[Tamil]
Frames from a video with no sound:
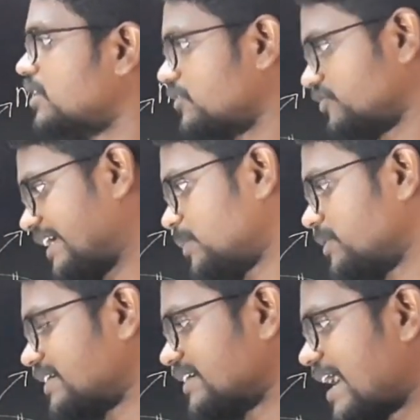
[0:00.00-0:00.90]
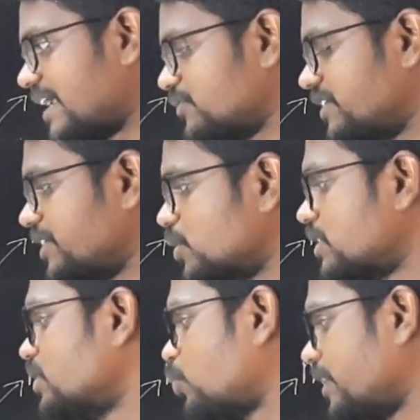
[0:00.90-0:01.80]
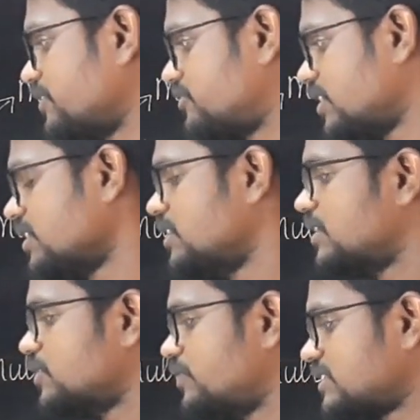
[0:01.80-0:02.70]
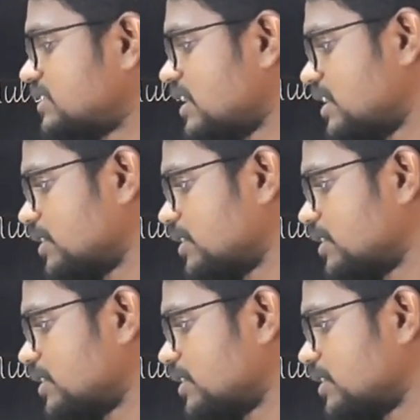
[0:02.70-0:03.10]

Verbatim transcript: ஆஃப் கிரேட் பிரிட்டன் ஹேட் வெரி குட் ஒய்ஃப் வித்